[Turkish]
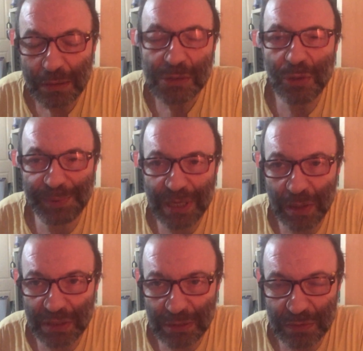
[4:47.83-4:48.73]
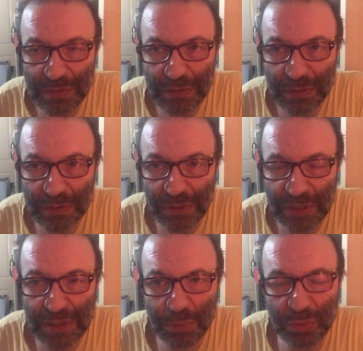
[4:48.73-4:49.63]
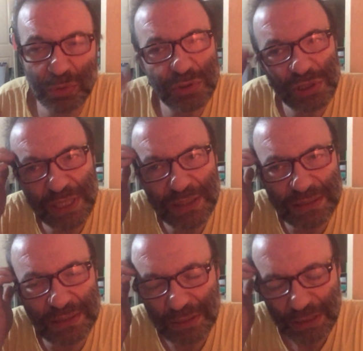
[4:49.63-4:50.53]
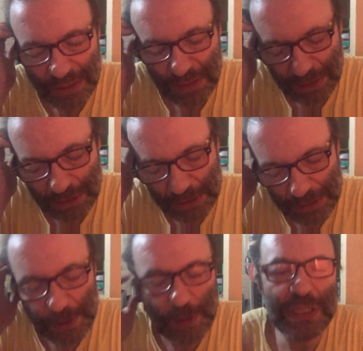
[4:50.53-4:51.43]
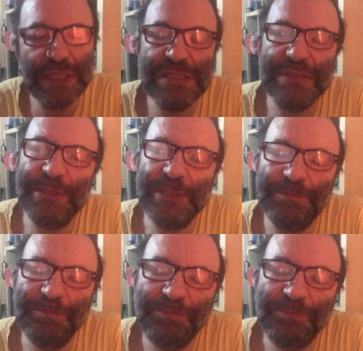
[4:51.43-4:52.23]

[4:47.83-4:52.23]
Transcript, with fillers: Schopenhauer'a göre bu şeydir. Söyleyin ismini. Ee,